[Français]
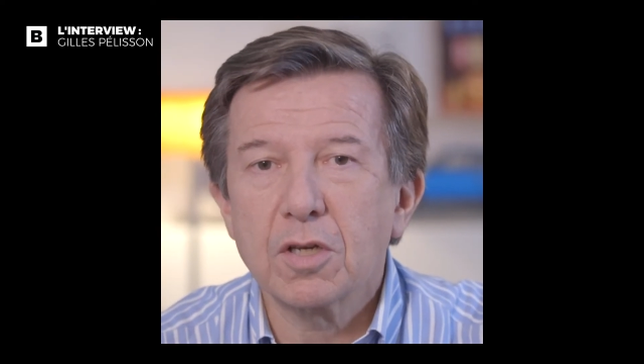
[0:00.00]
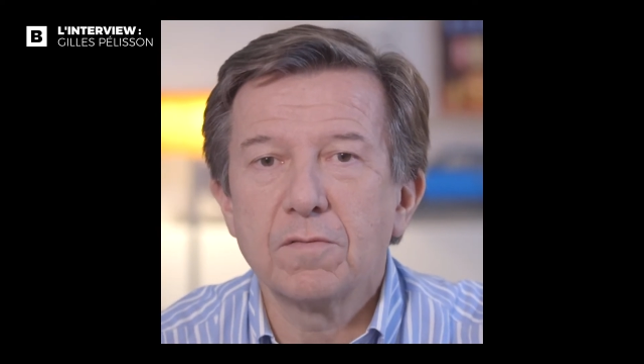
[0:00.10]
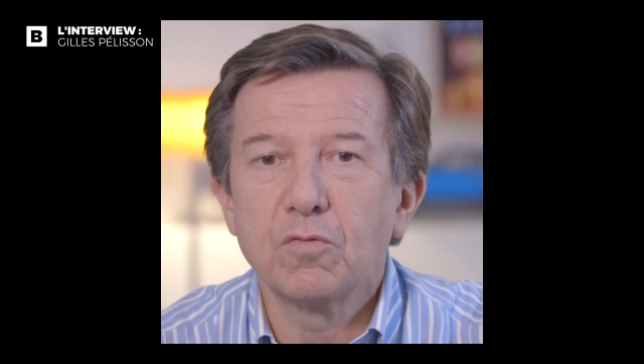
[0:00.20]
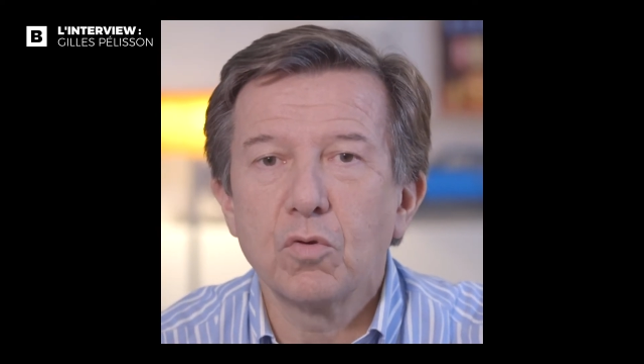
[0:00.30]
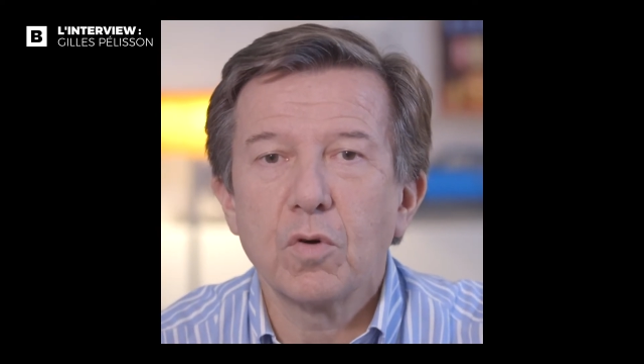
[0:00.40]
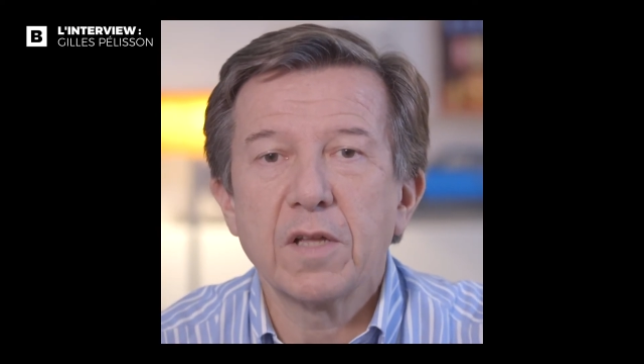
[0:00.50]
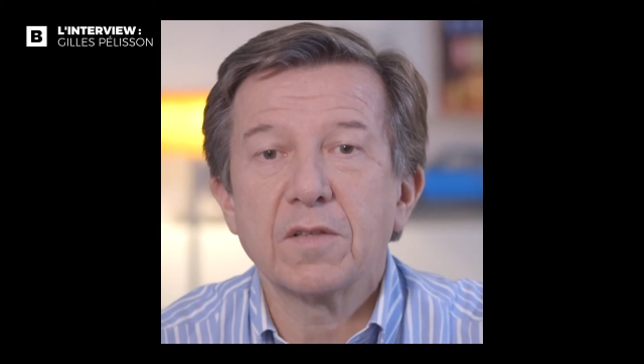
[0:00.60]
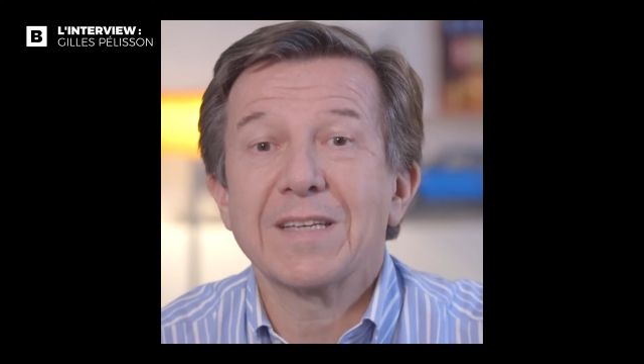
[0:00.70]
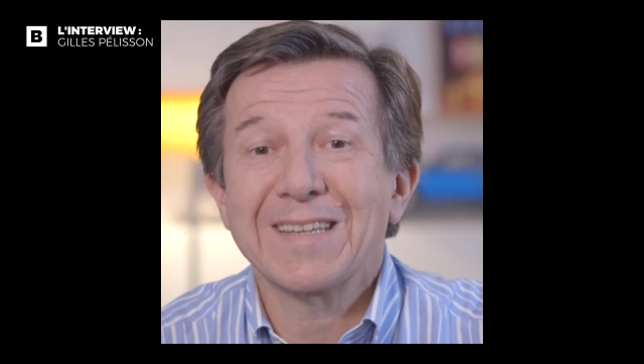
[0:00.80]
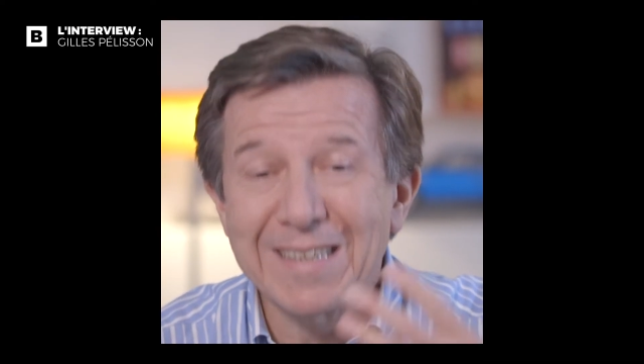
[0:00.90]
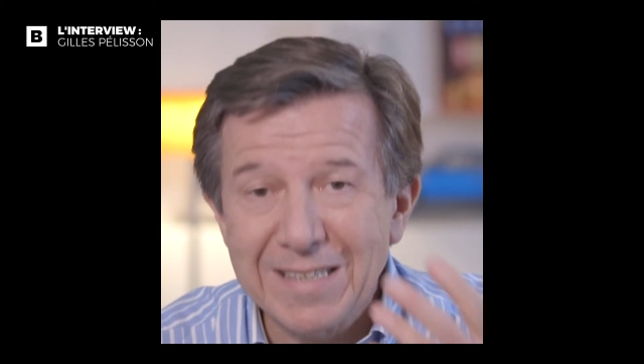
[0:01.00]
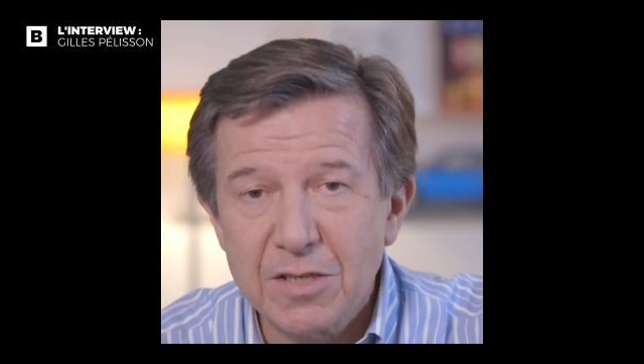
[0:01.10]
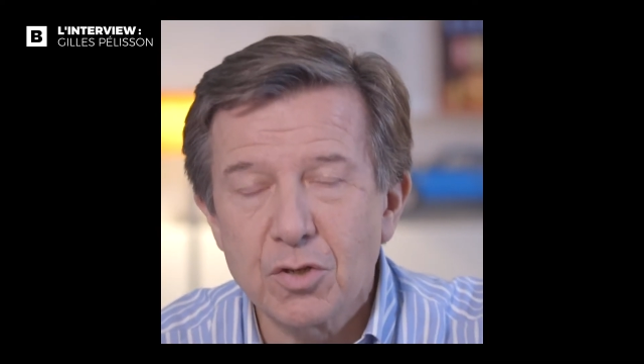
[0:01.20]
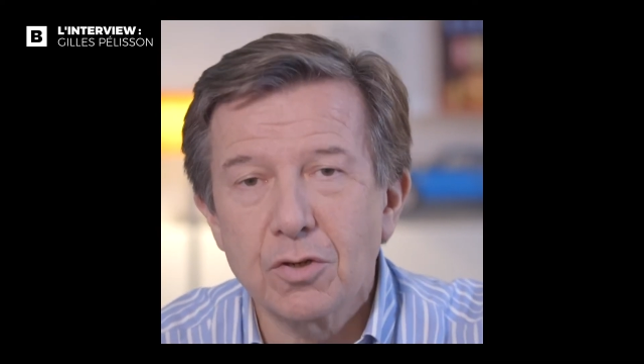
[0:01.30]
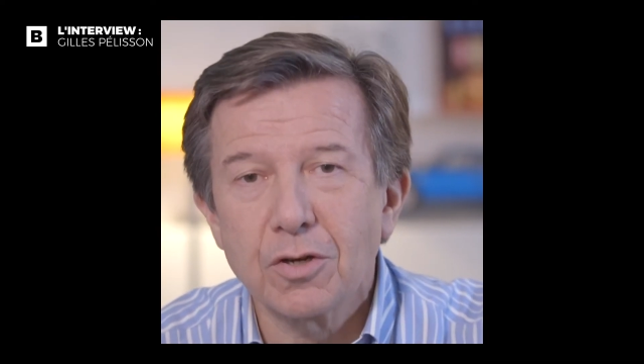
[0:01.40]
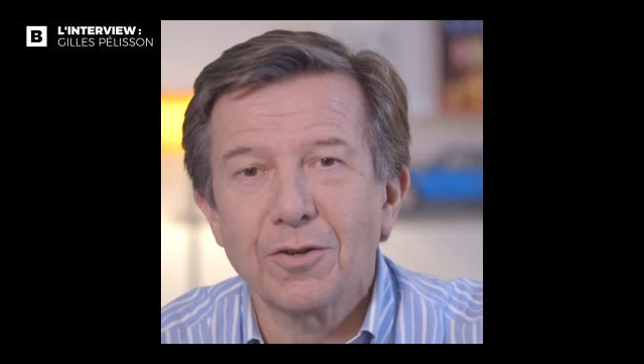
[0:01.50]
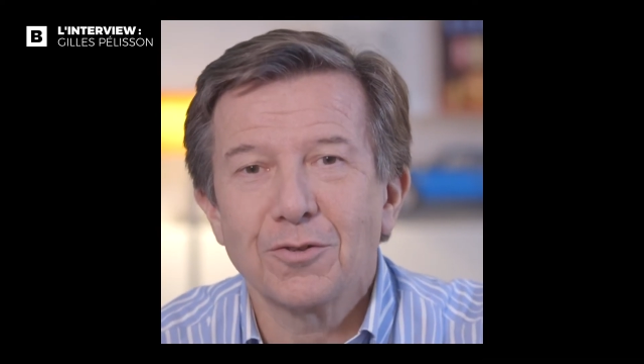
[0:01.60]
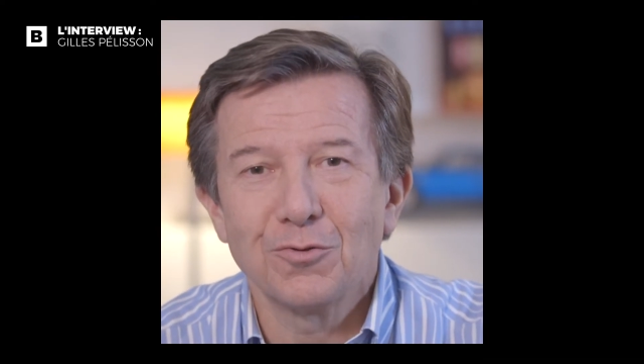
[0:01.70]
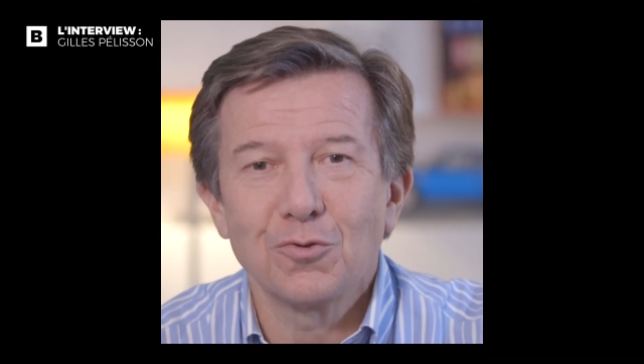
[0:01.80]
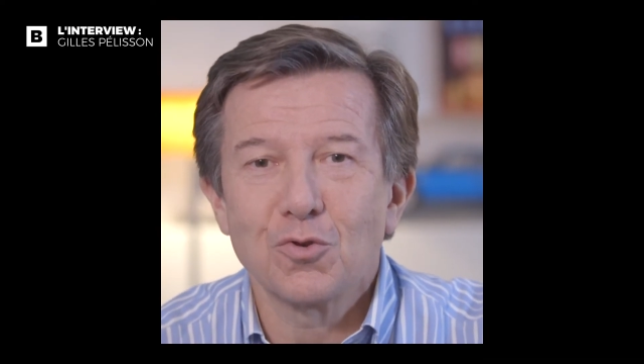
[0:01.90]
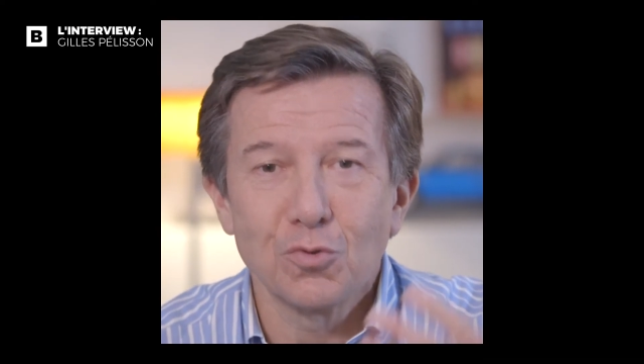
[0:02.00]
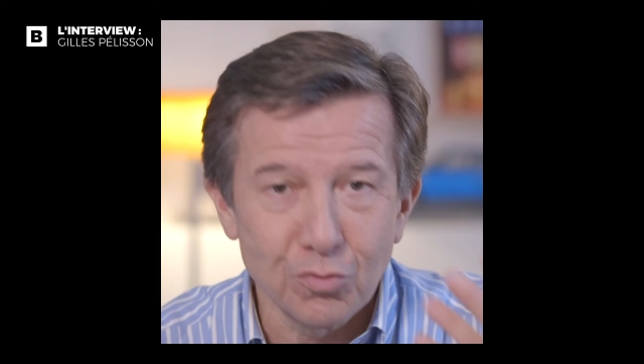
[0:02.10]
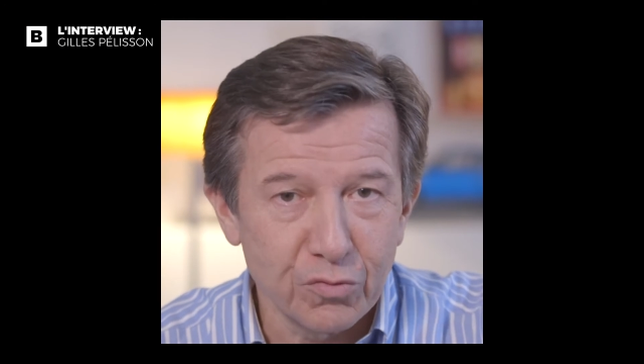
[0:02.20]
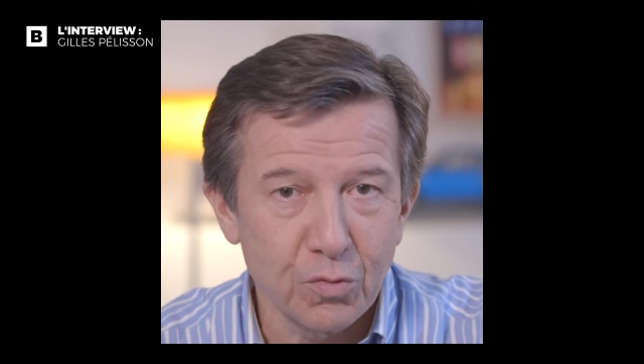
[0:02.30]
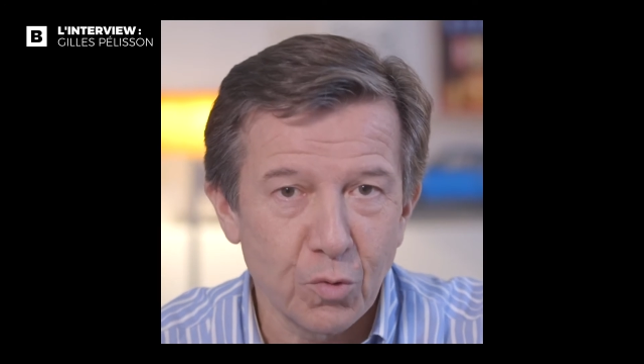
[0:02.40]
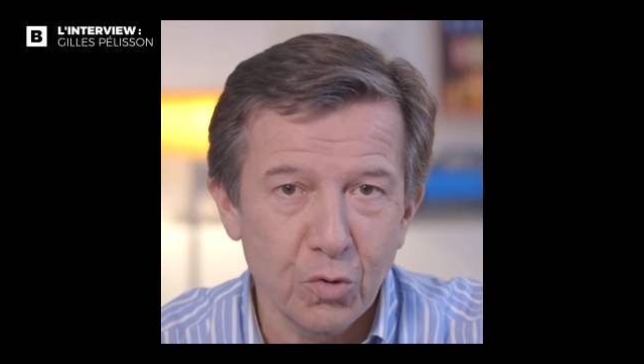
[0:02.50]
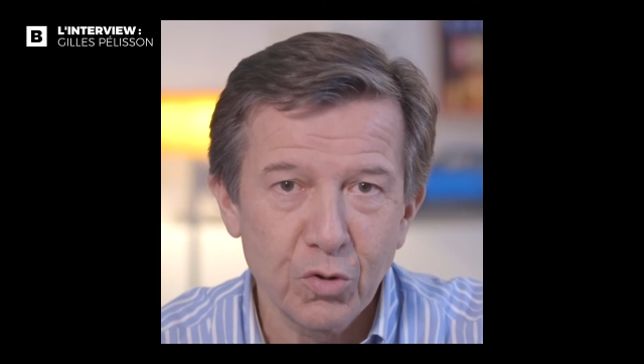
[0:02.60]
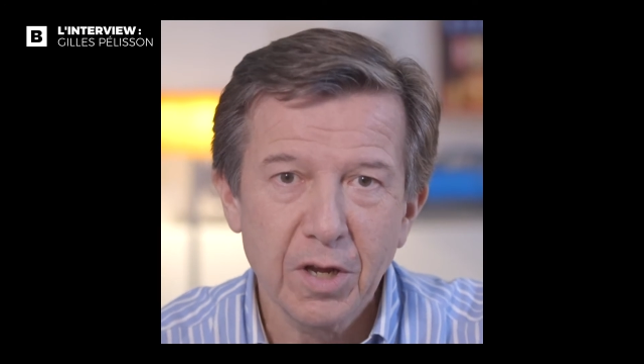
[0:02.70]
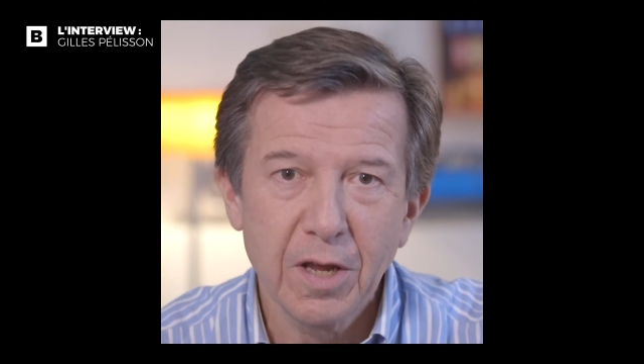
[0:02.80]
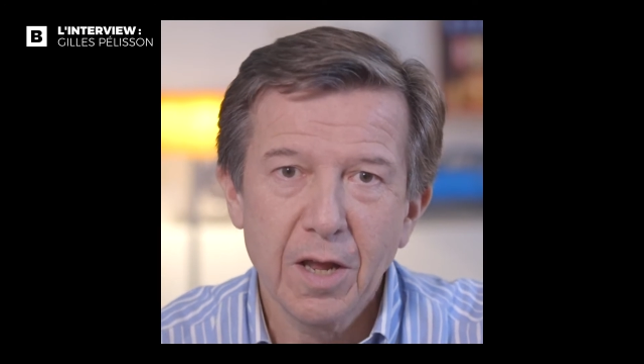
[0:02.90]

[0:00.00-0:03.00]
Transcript: qui voulons être catalyseurs de ce nouveau monde